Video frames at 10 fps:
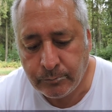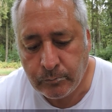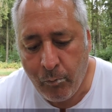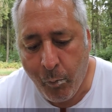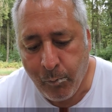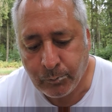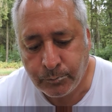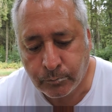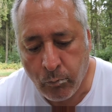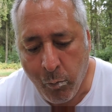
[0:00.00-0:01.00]
Tu nous as
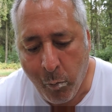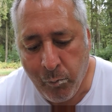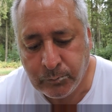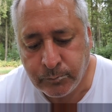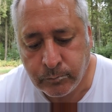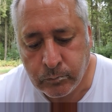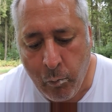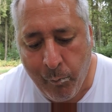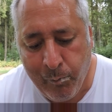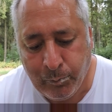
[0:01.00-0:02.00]
pas dit la
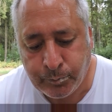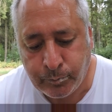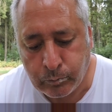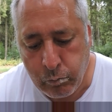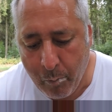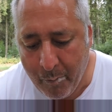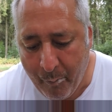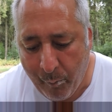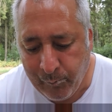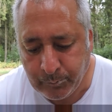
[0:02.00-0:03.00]
denrée si tu te hein?
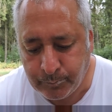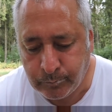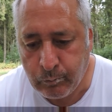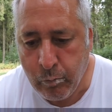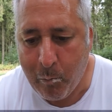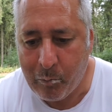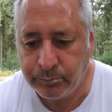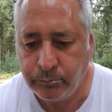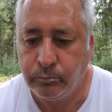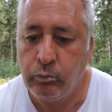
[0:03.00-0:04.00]
régalais avec ton
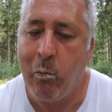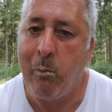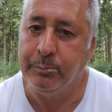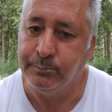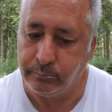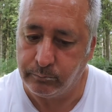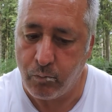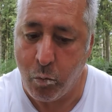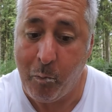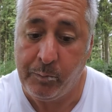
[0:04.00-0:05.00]
sanglier là.
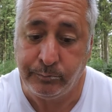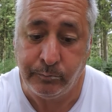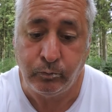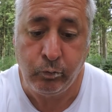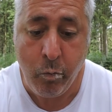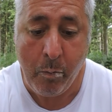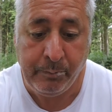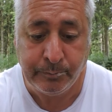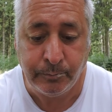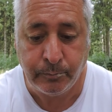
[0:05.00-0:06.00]
Ah
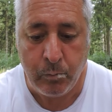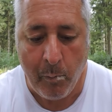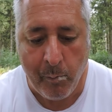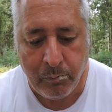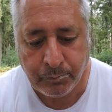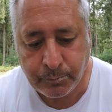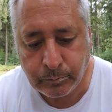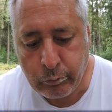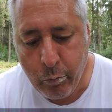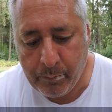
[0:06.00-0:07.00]
Bon.
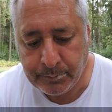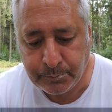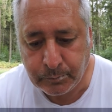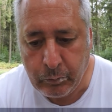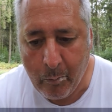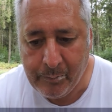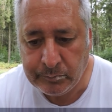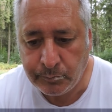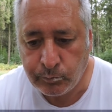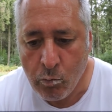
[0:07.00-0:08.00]
Alors vous avez
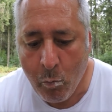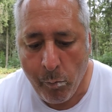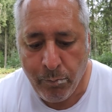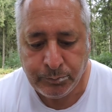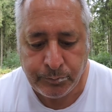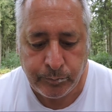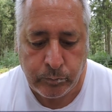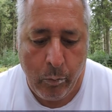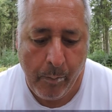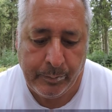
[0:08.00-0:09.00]
vu
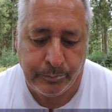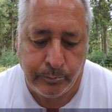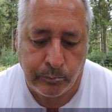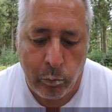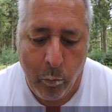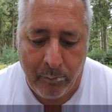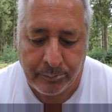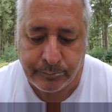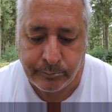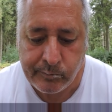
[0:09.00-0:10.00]
que, en
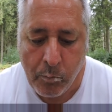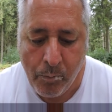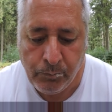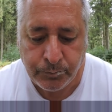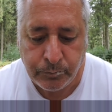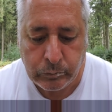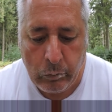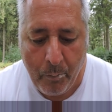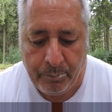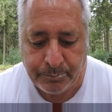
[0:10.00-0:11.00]
principe, quand on sniffe,
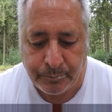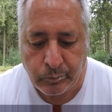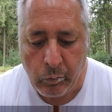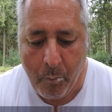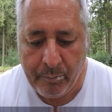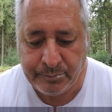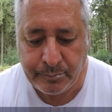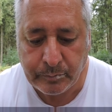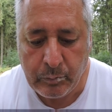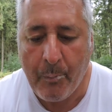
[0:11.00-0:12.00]
c'est par le
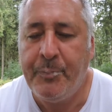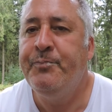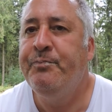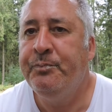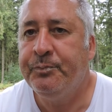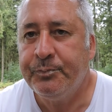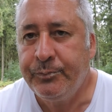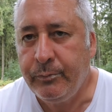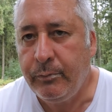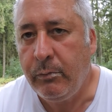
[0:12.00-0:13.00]
nez. Mais lui, il sniffe
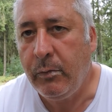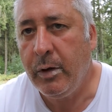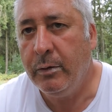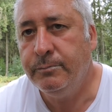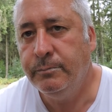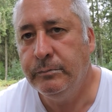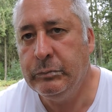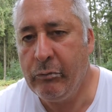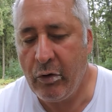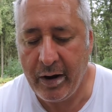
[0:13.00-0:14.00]
par la bouche, le mec.
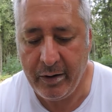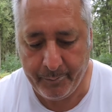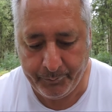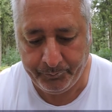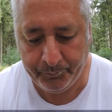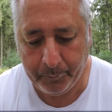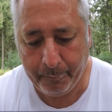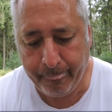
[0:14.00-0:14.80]
Parce que